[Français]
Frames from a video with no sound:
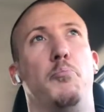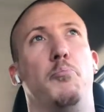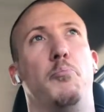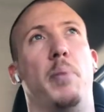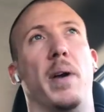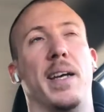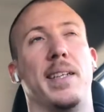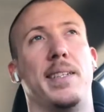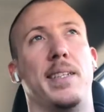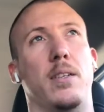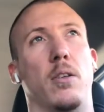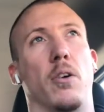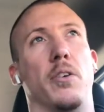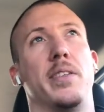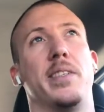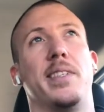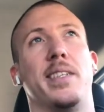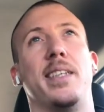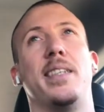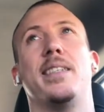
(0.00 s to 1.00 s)
pertinent
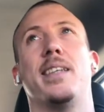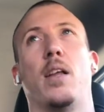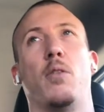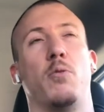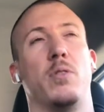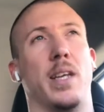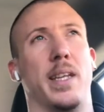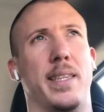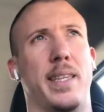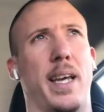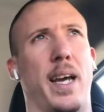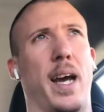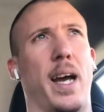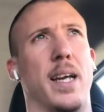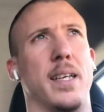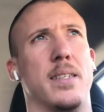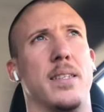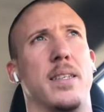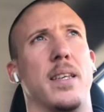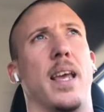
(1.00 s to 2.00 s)
si ça nous
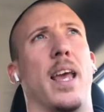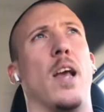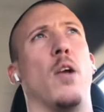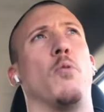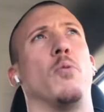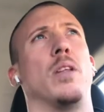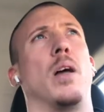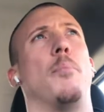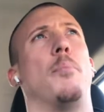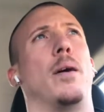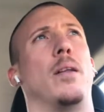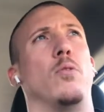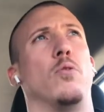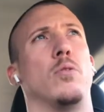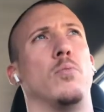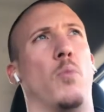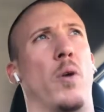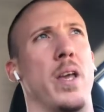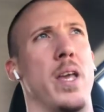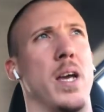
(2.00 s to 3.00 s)
intéresse et qu'on n'a pas d'autres
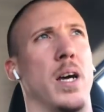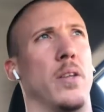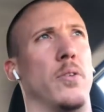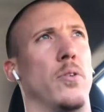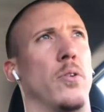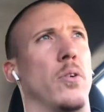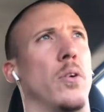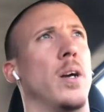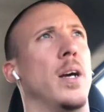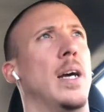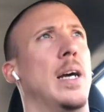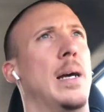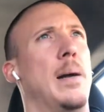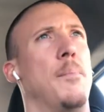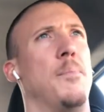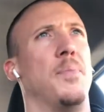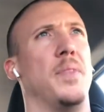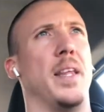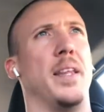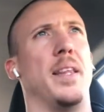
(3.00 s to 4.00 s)
moyens de
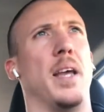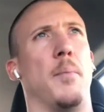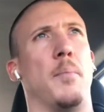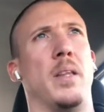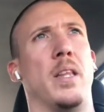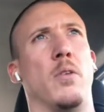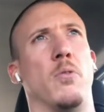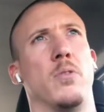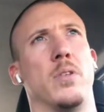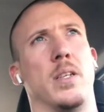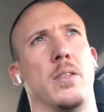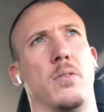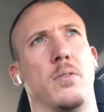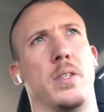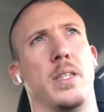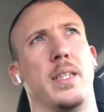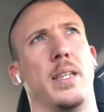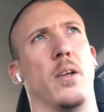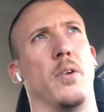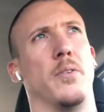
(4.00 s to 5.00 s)
déterminer nos
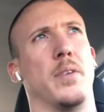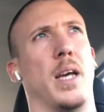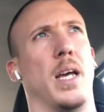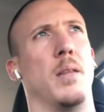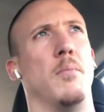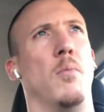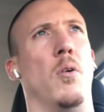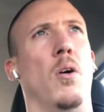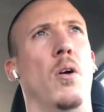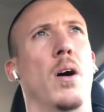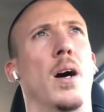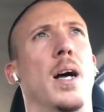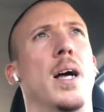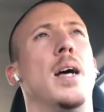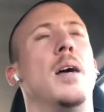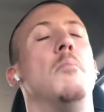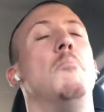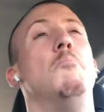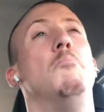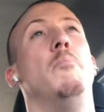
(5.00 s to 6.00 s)
intensités d'entraînement,
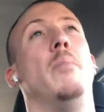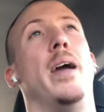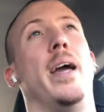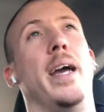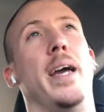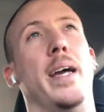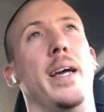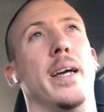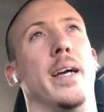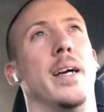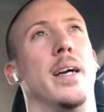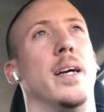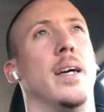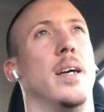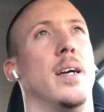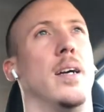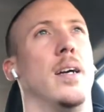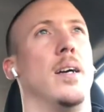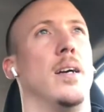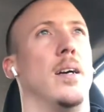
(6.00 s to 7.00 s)
mais
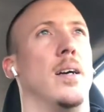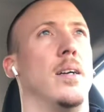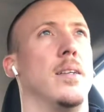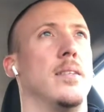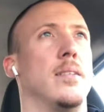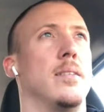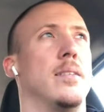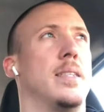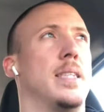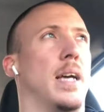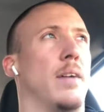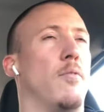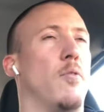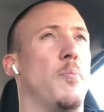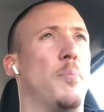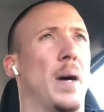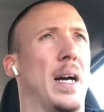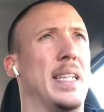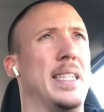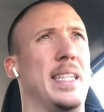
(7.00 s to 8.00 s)
ça ne veut
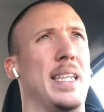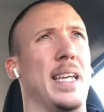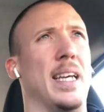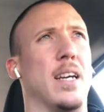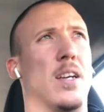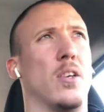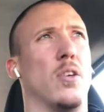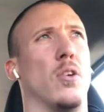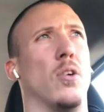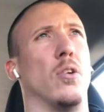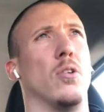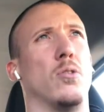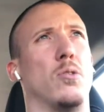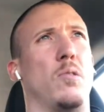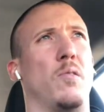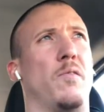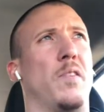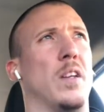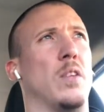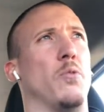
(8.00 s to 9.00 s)
pas dire que tu
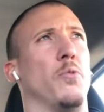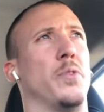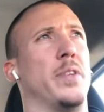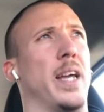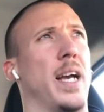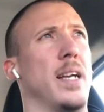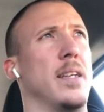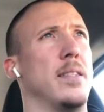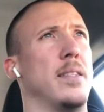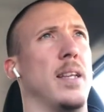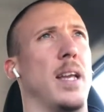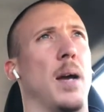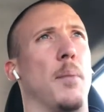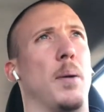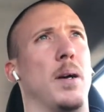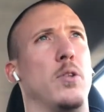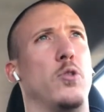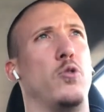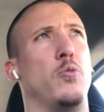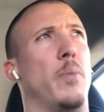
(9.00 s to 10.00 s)
fais ton test et
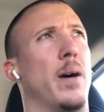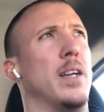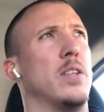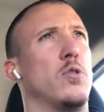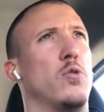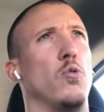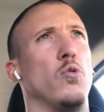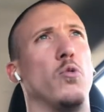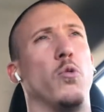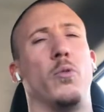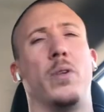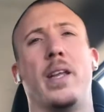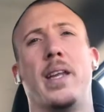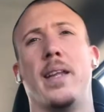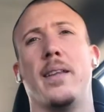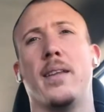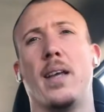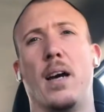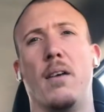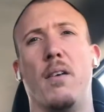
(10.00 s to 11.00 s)
après tu bases toute ton année
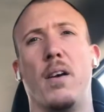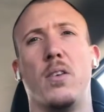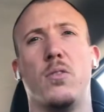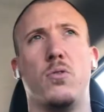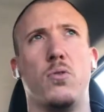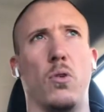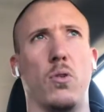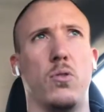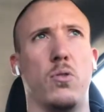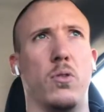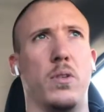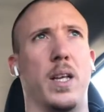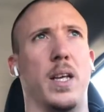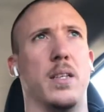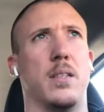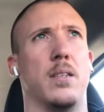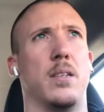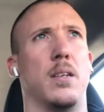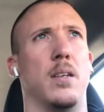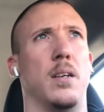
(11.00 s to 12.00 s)
de travail sur ce
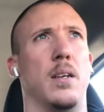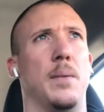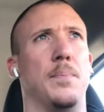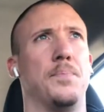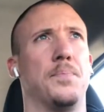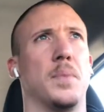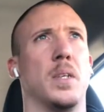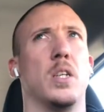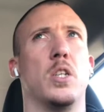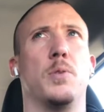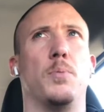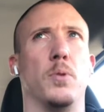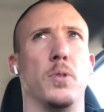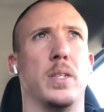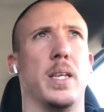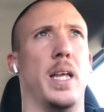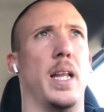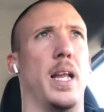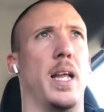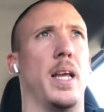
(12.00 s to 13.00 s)
test. Je pense
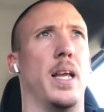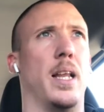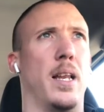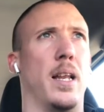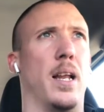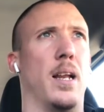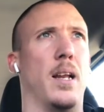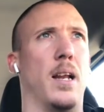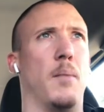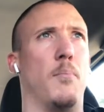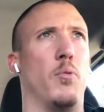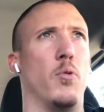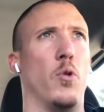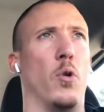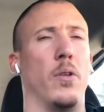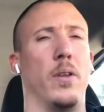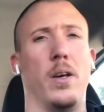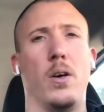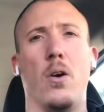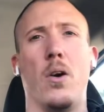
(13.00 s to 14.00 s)
que la, la, plus
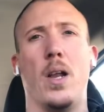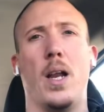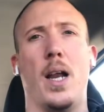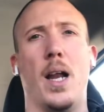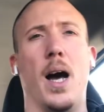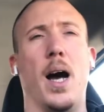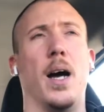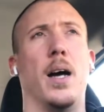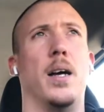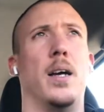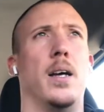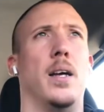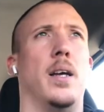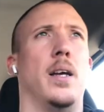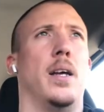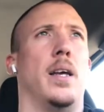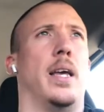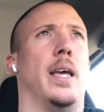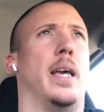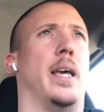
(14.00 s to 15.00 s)
grande erreur, elle est là.
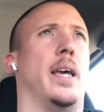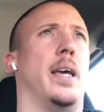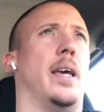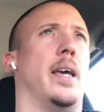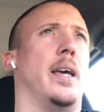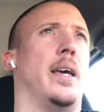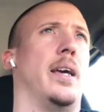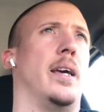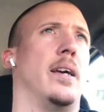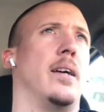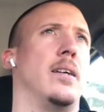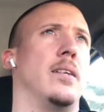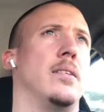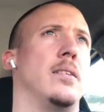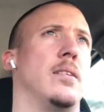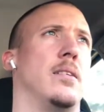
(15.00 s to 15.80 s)
Et